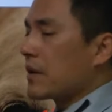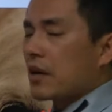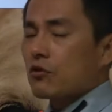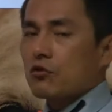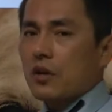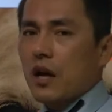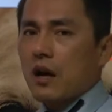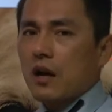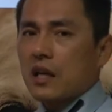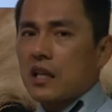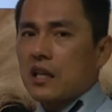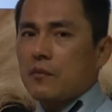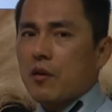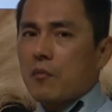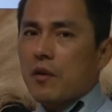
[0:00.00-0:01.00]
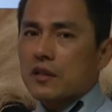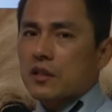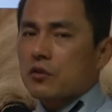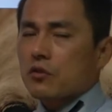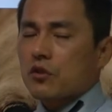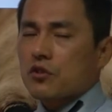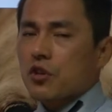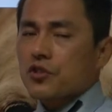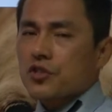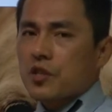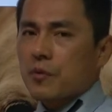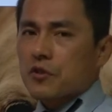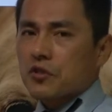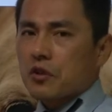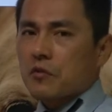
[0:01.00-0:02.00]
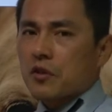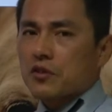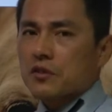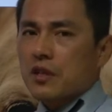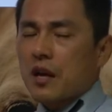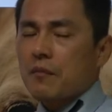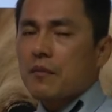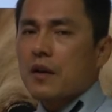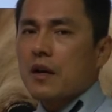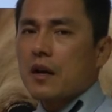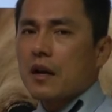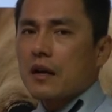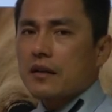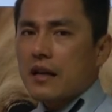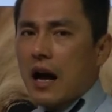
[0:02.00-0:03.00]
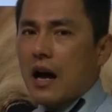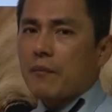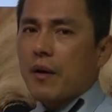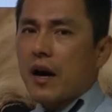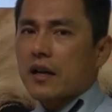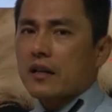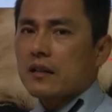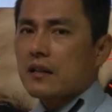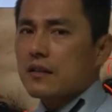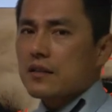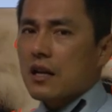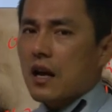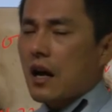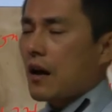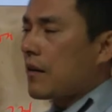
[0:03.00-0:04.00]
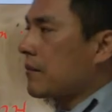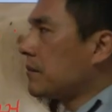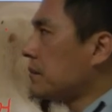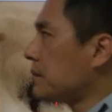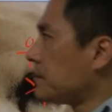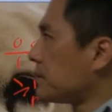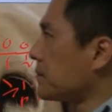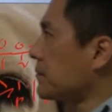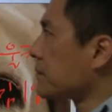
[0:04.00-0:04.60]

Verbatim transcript: 엠비가 누구야? 이명박 대통령이 셔츠 입었죠? 그럼 어떤 사람? 야망 있는 사람.